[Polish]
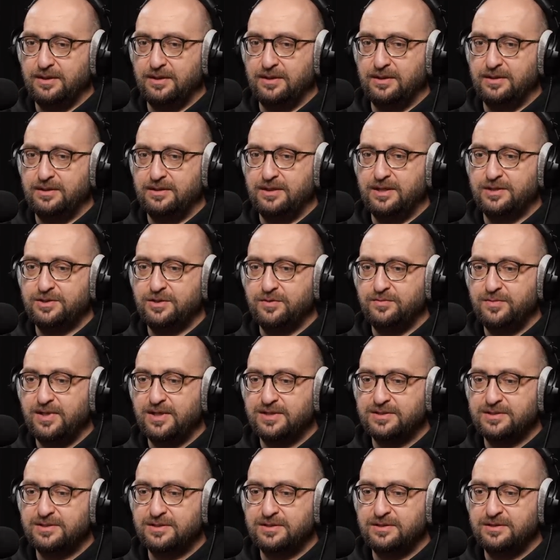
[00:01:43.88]
E,
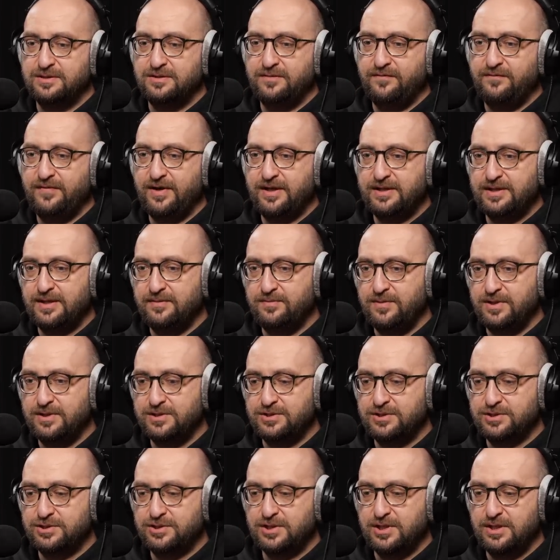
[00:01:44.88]
natomiast e, faktem
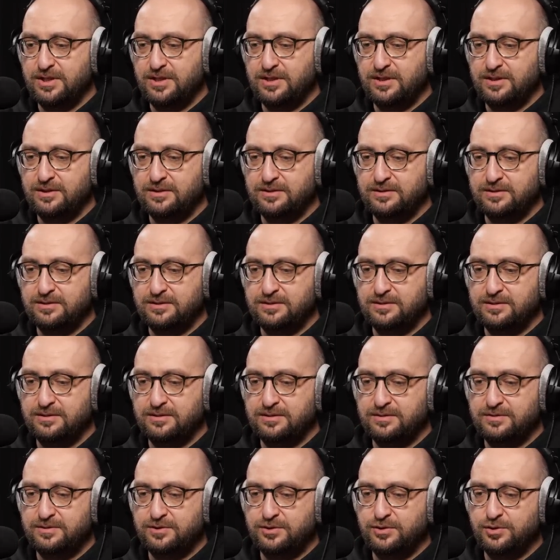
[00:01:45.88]
jest, że
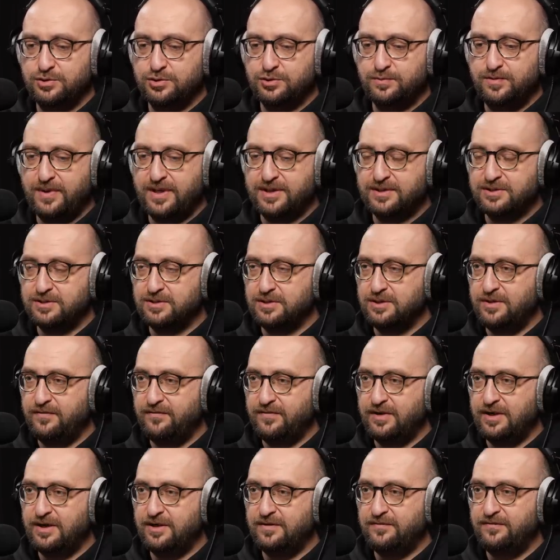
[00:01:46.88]
e, wciąż bardzo
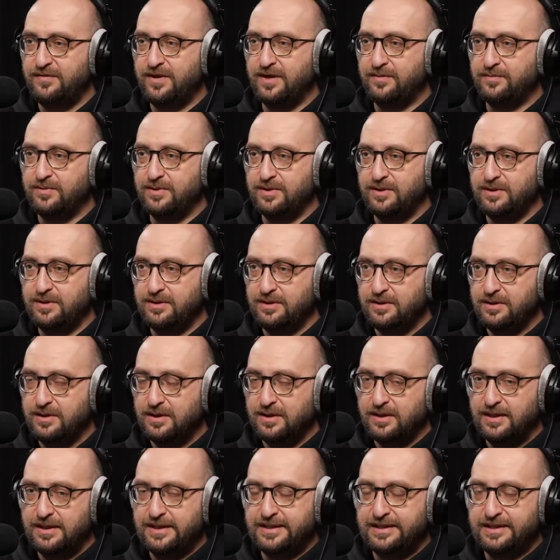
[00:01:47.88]
niewiele wiemy
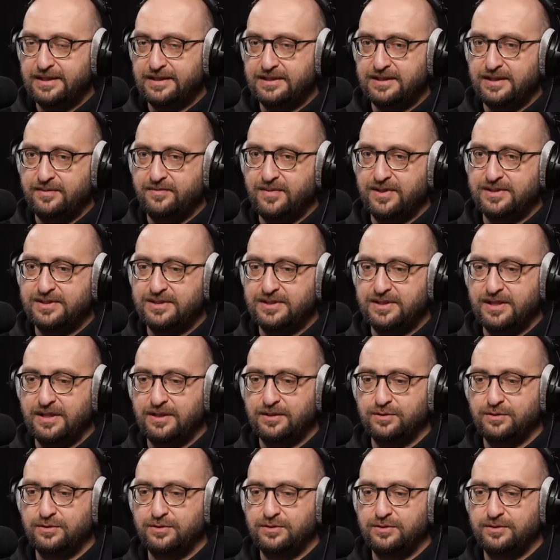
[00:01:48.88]
na temat
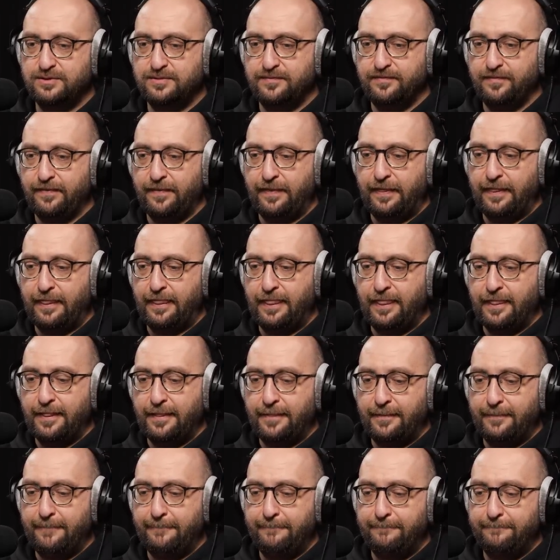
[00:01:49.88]
tego,
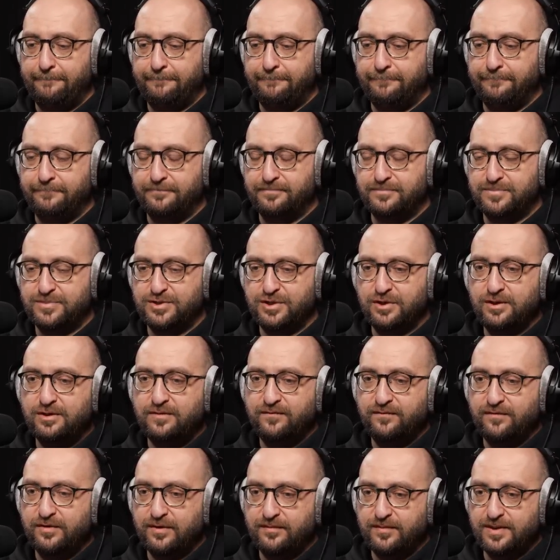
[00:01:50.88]
mm, co
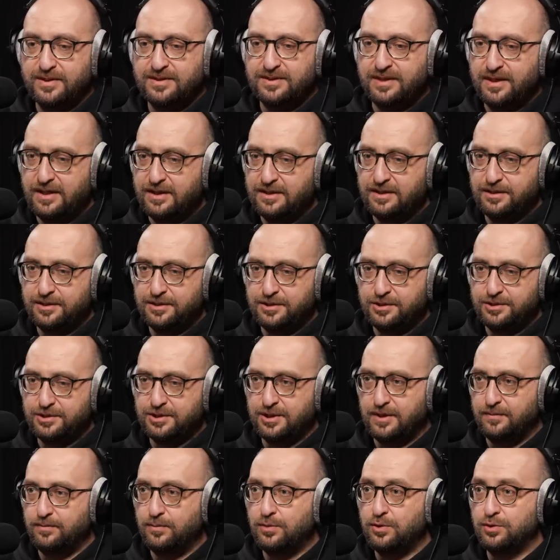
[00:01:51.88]
informacja
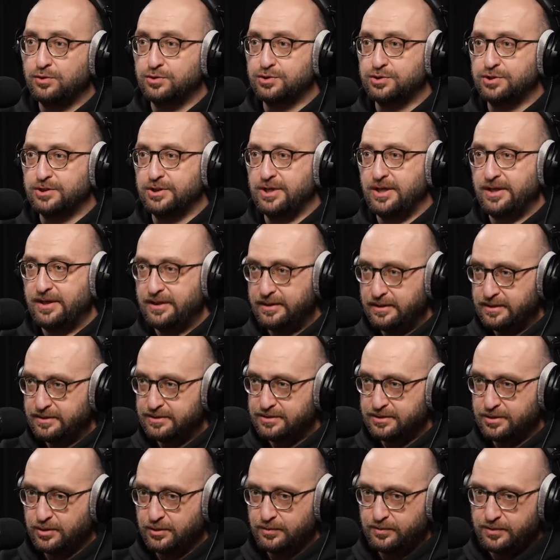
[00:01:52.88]
genetyczna może
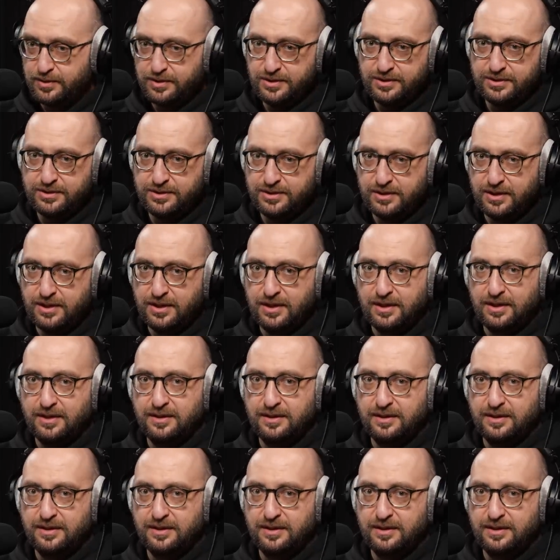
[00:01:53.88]
zrobić,